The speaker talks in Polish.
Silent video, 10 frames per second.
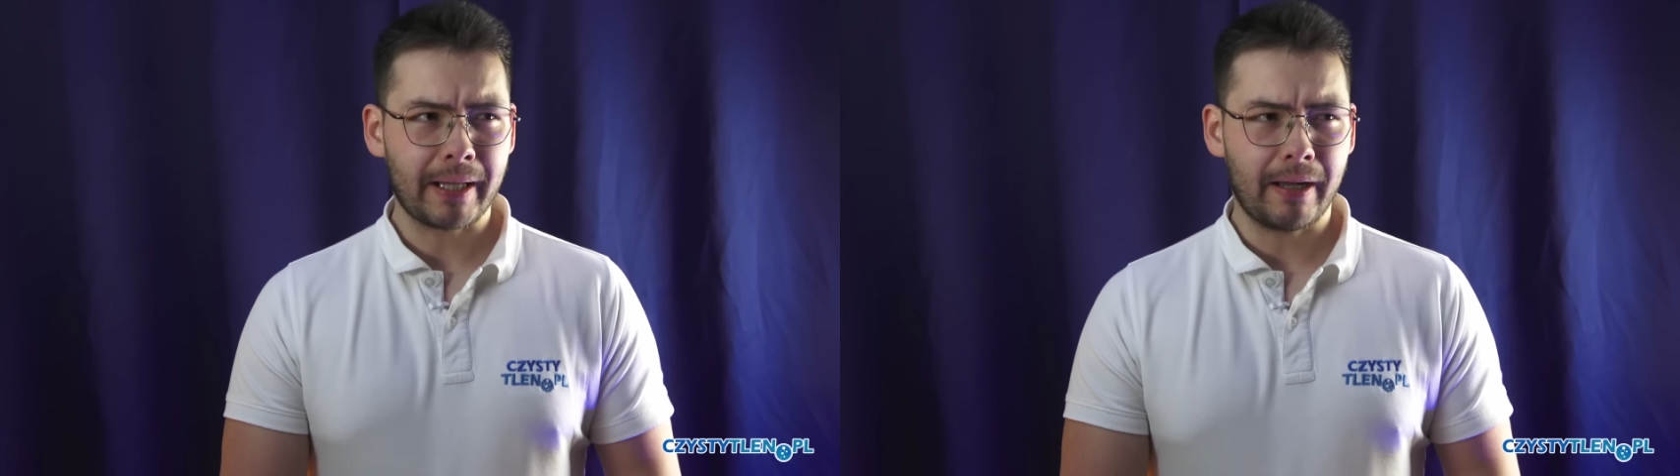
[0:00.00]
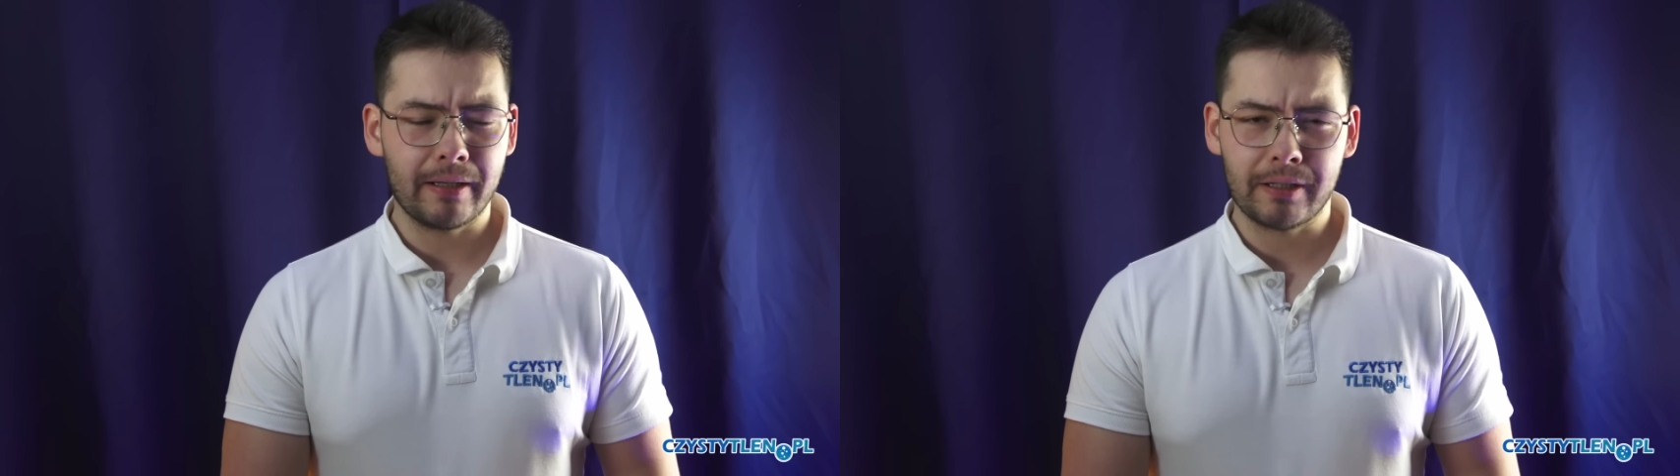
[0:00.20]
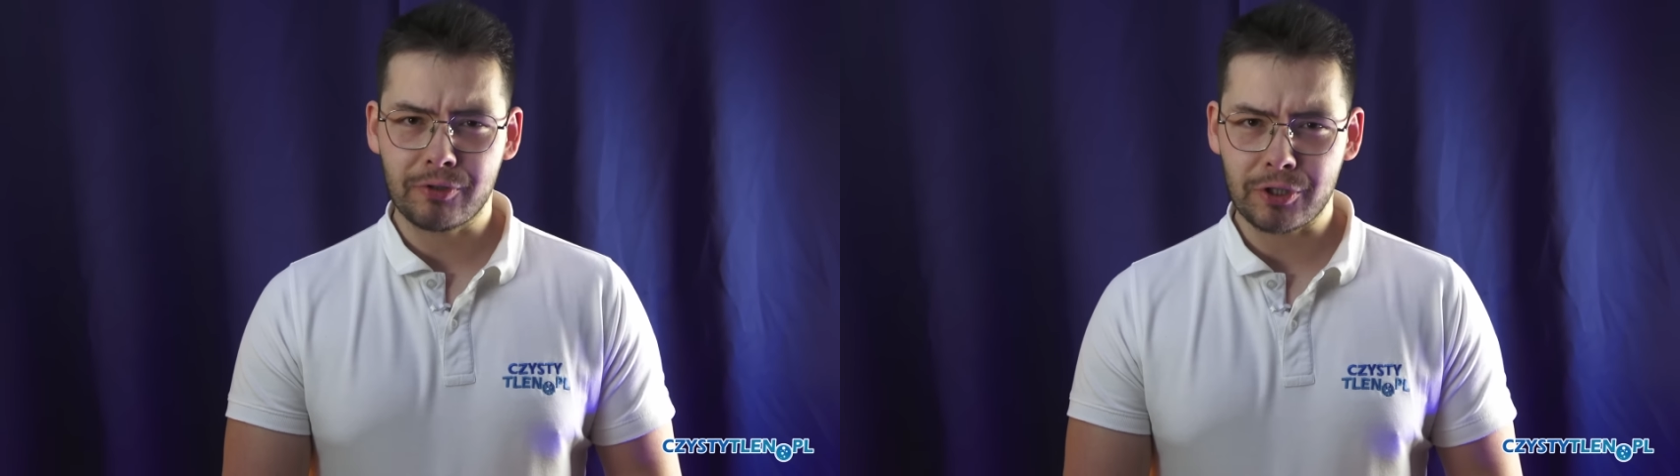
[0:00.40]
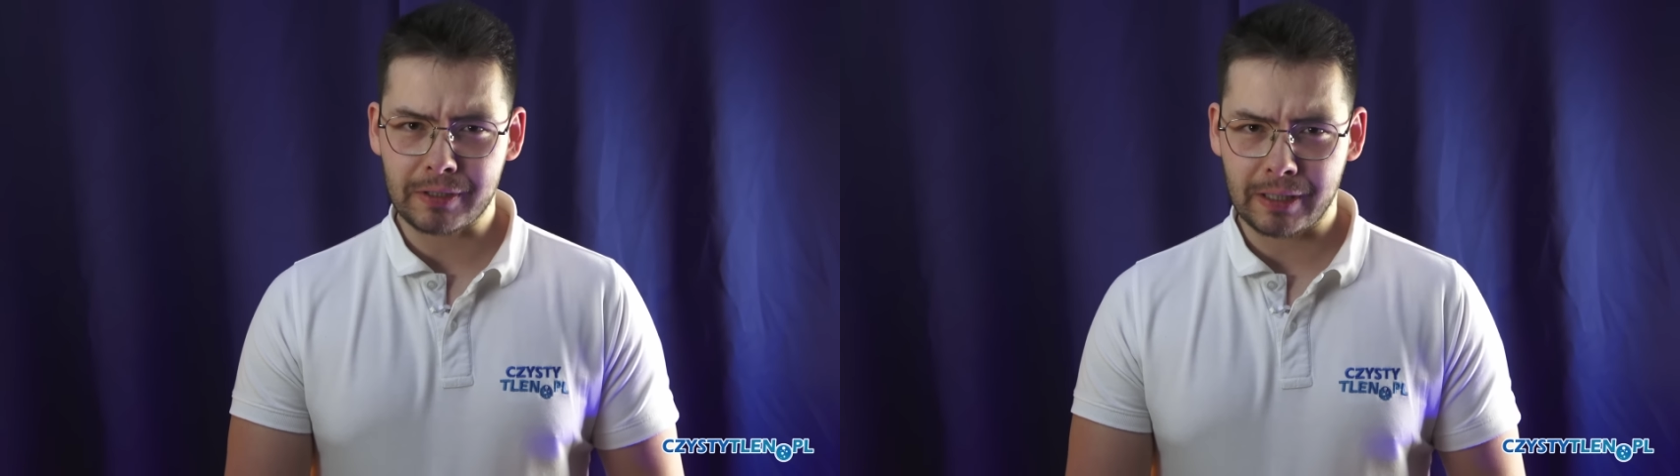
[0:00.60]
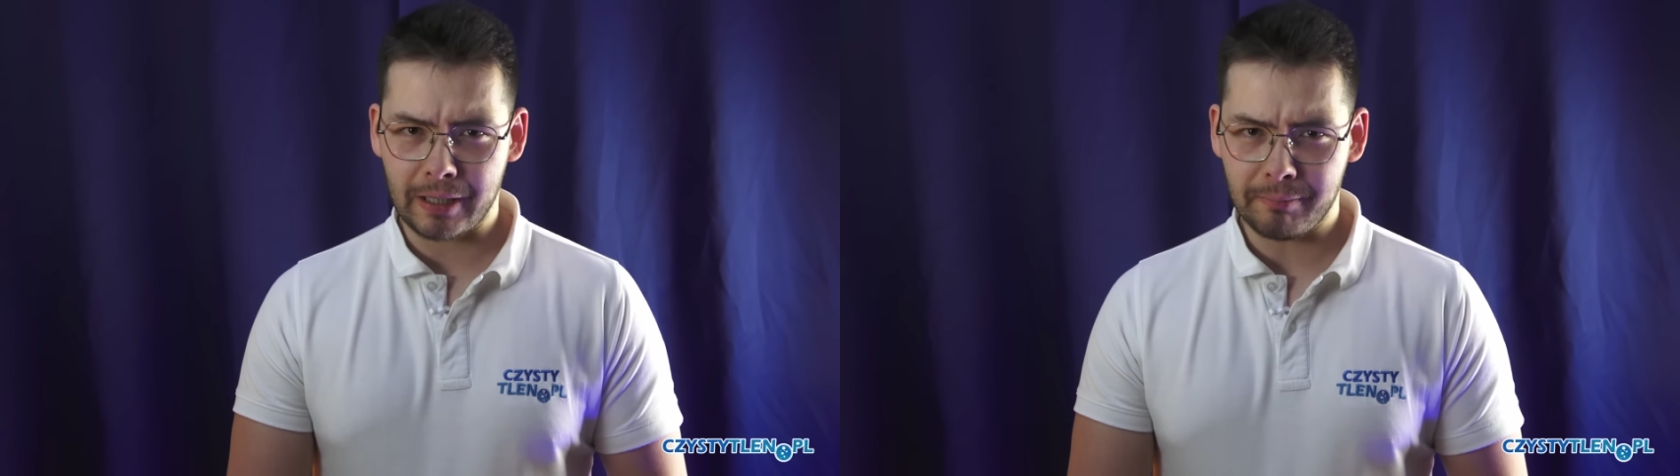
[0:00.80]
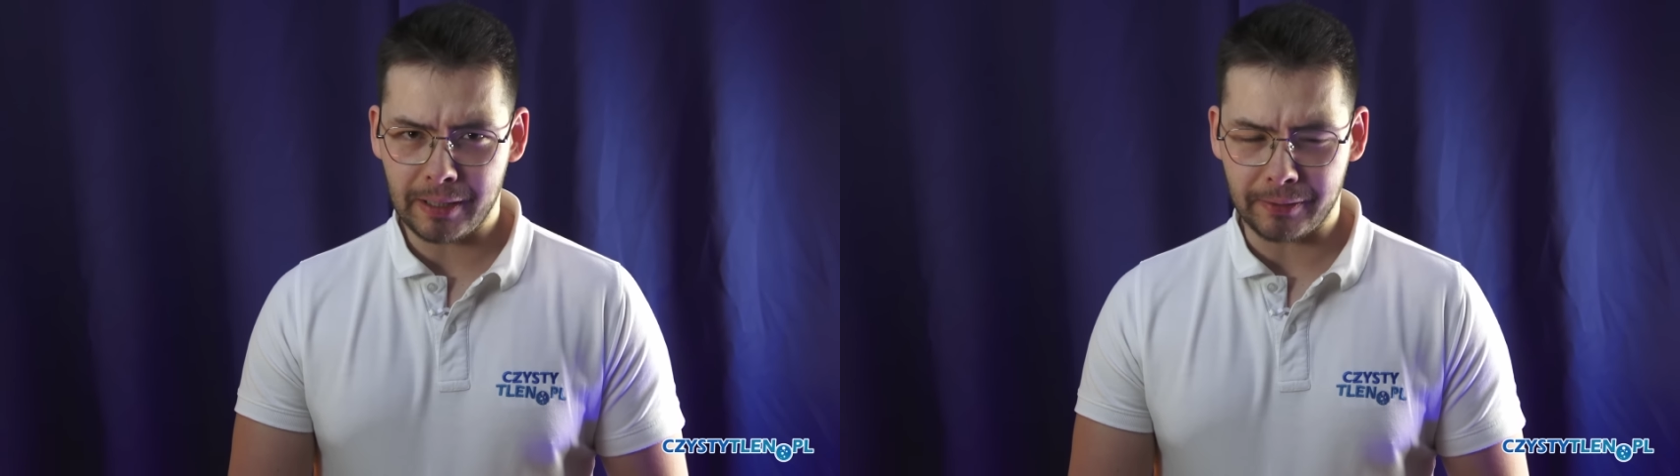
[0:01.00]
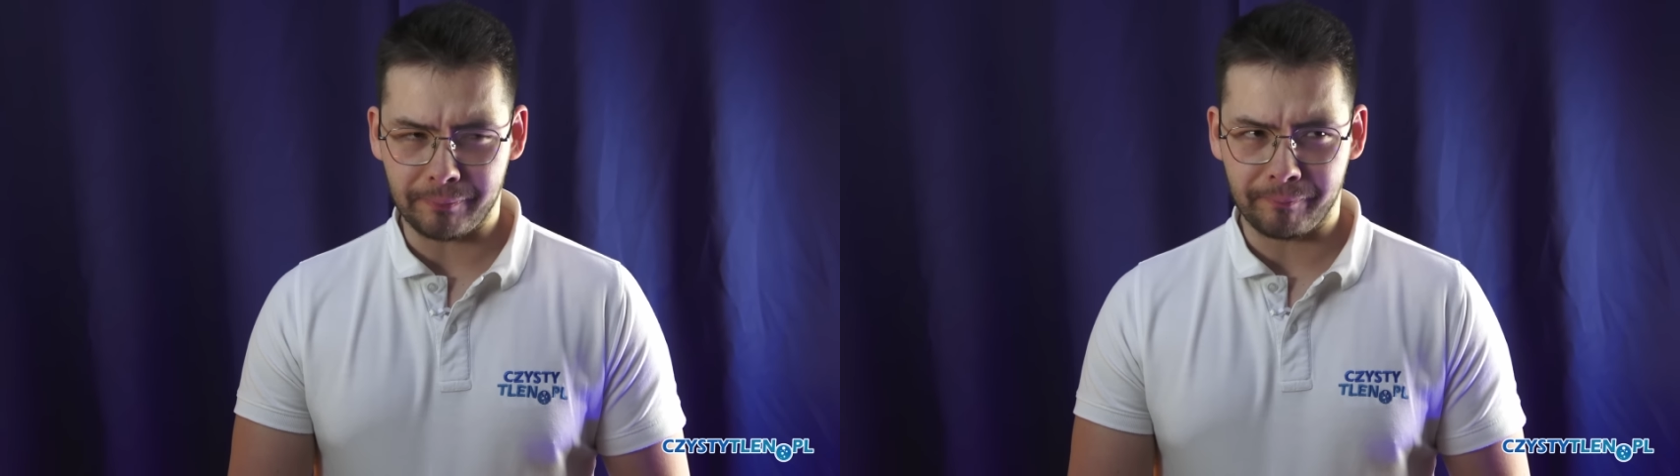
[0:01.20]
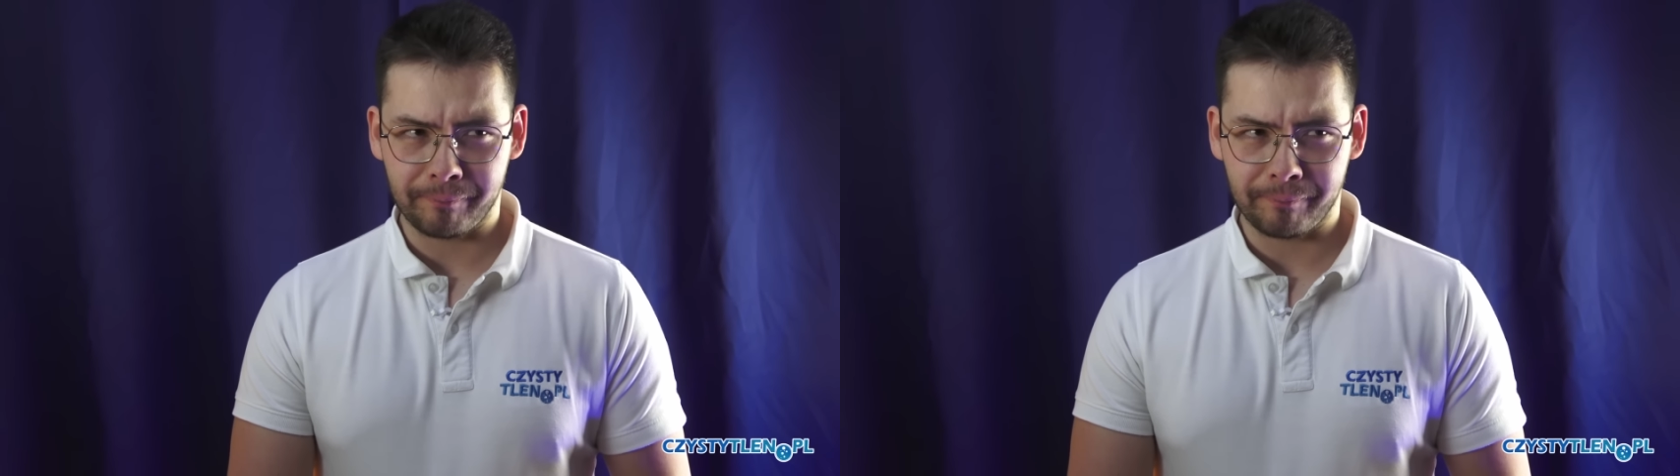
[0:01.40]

ale nie wszystkie je mają.